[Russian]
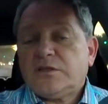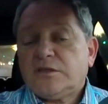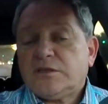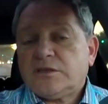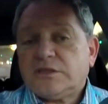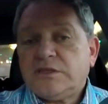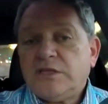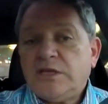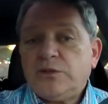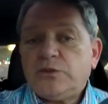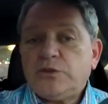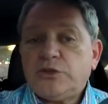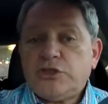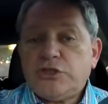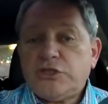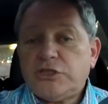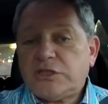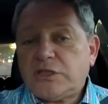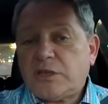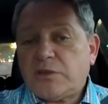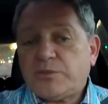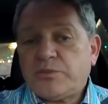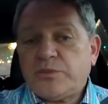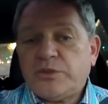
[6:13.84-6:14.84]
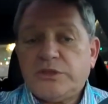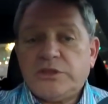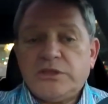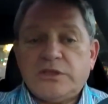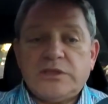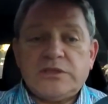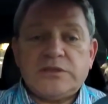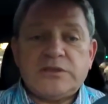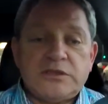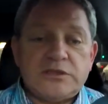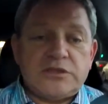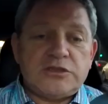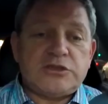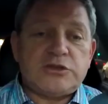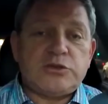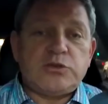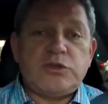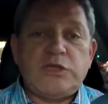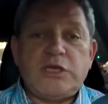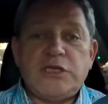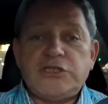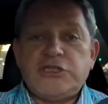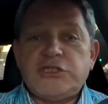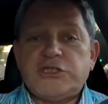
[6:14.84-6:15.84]
Следующее там было
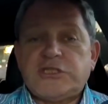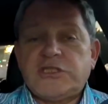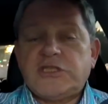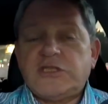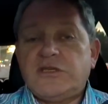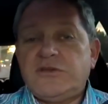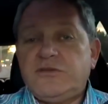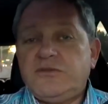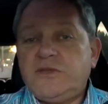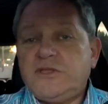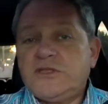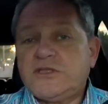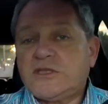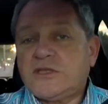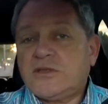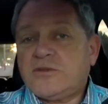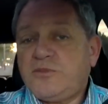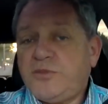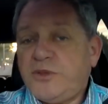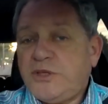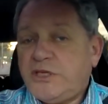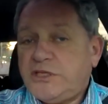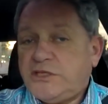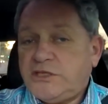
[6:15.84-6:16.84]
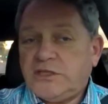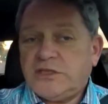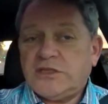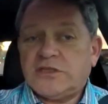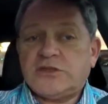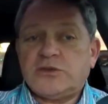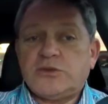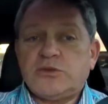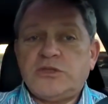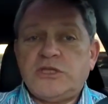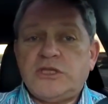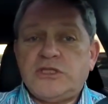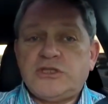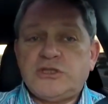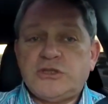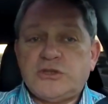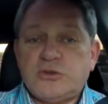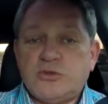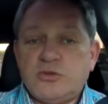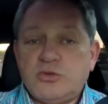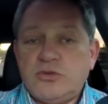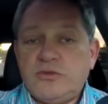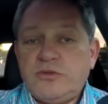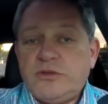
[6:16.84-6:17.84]
студенческая виза. Перейти на
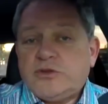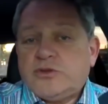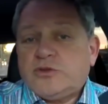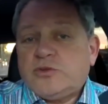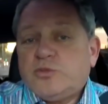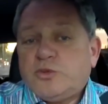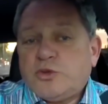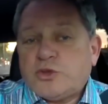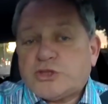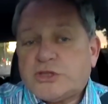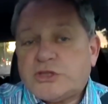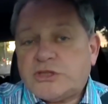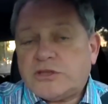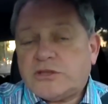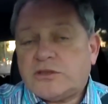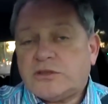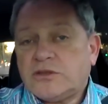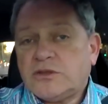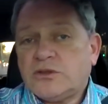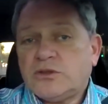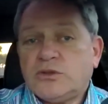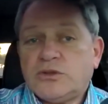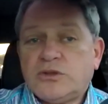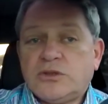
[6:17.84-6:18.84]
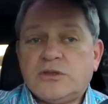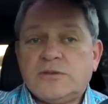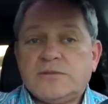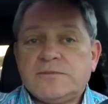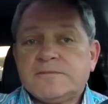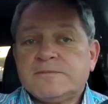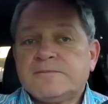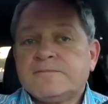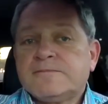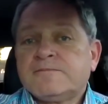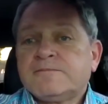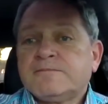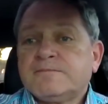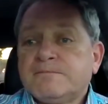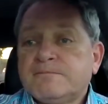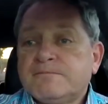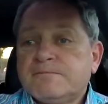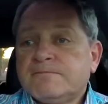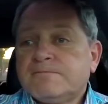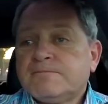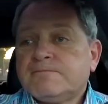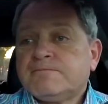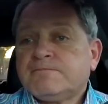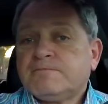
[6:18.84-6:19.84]
студенческую визу можно, но
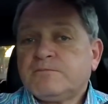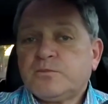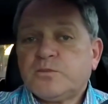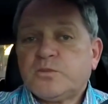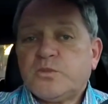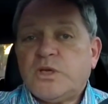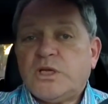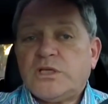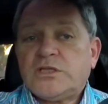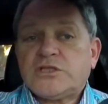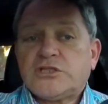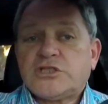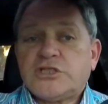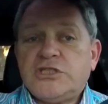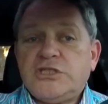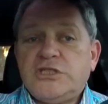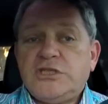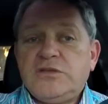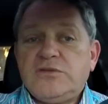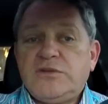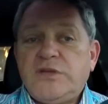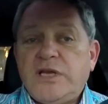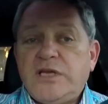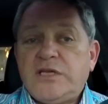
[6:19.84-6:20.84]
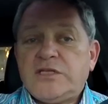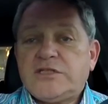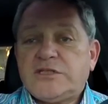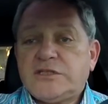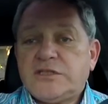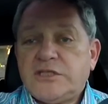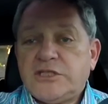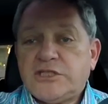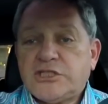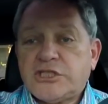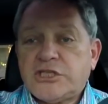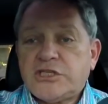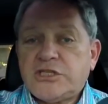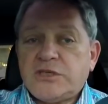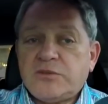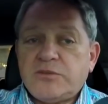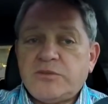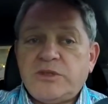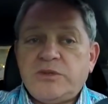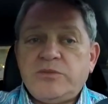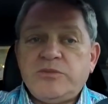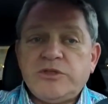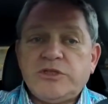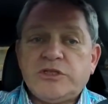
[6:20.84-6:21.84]
это же не является
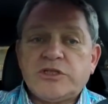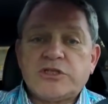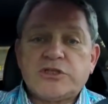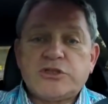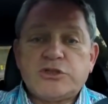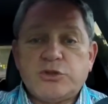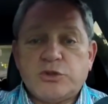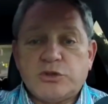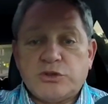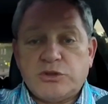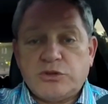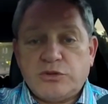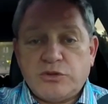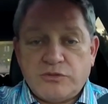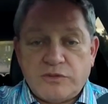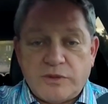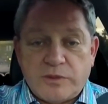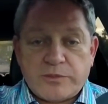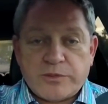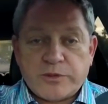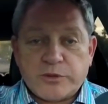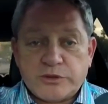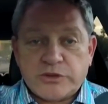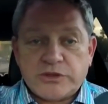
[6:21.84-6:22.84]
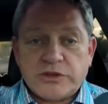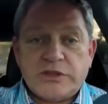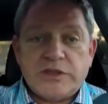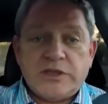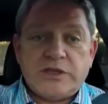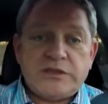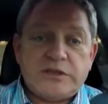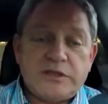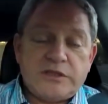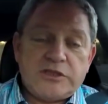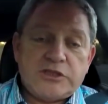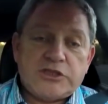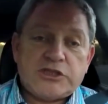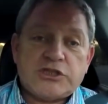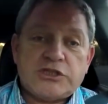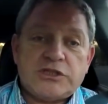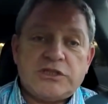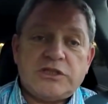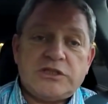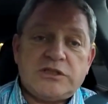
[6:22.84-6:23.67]
решением иммиграционного вопроса. Это, реш...